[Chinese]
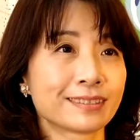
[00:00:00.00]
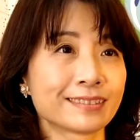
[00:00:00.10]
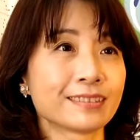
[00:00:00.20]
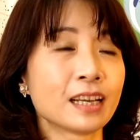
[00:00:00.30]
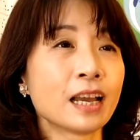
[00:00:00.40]

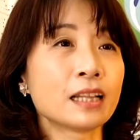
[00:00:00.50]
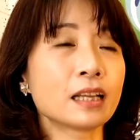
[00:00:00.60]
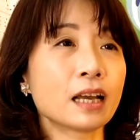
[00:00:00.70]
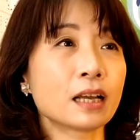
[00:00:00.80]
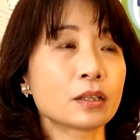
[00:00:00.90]
嗯，
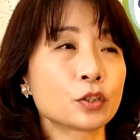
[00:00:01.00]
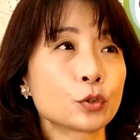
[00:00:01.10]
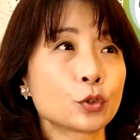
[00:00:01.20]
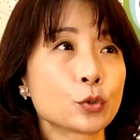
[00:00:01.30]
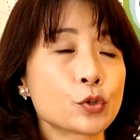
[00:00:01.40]
那
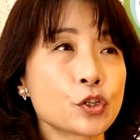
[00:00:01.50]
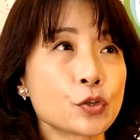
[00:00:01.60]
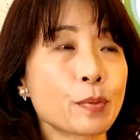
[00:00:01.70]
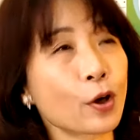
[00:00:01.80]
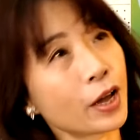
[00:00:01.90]
就
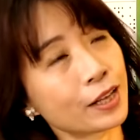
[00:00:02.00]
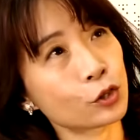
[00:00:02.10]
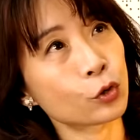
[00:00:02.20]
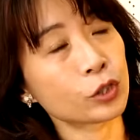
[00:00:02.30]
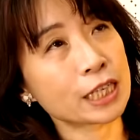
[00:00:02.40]
是包含
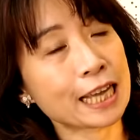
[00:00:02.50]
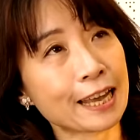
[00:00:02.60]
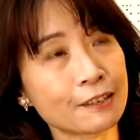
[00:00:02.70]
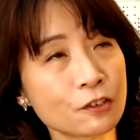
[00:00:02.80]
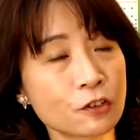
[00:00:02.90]
从一
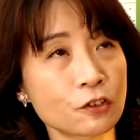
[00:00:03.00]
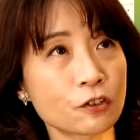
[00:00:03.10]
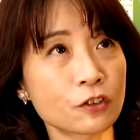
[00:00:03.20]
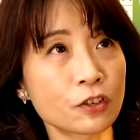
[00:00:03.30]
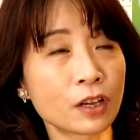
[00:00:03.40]
开
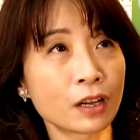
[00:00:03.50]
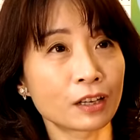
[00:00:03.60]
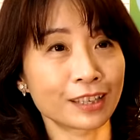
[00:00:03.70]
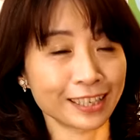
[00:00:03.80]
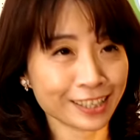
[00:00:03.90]
始
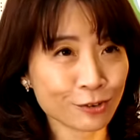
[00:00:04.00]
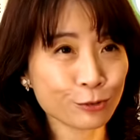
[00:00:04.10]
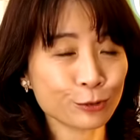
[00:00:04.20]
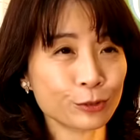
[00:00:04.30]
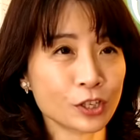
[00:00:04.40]
啊，可能
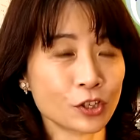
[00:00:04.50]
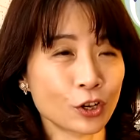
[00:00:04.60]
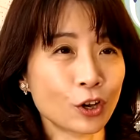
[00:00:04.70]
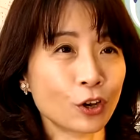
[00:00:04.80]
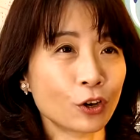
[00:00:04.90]
攻读的
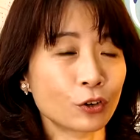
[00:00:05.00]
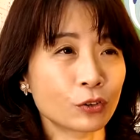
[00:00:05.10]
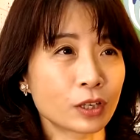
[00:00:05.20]
时候，